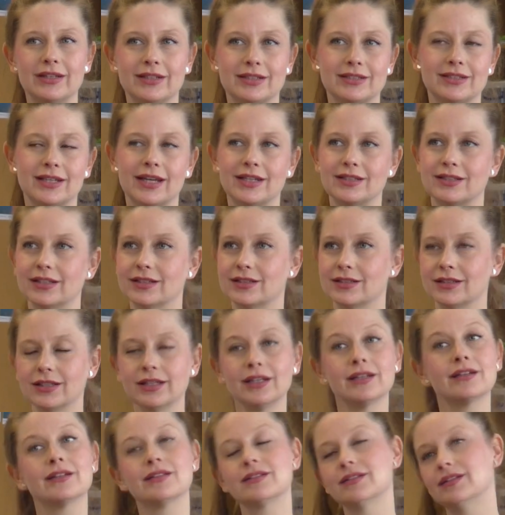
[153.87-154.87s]
Das heißt jetzt
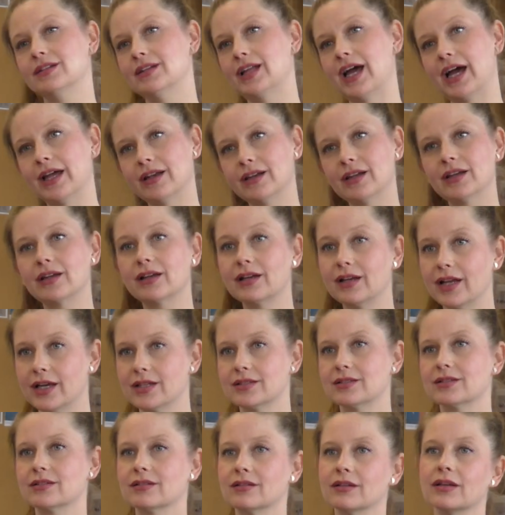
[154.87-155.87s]
nicht, dass in den anderen
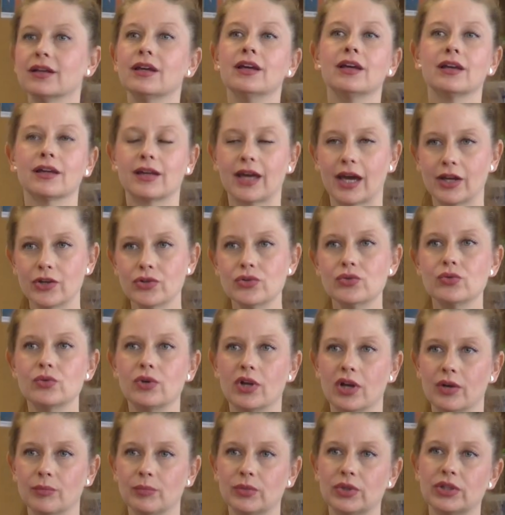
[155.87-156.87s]
Klassen keine
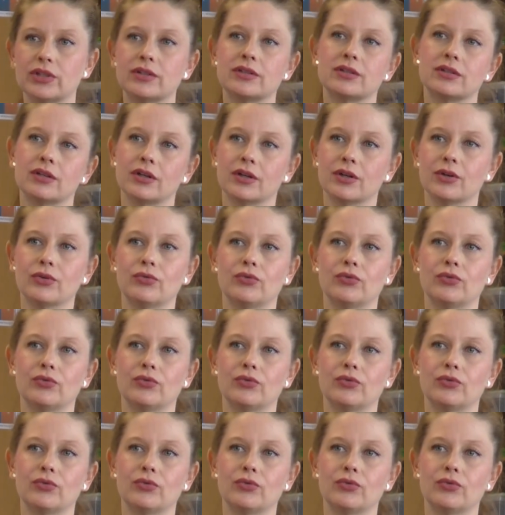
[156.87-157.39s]
Schüler mit äh,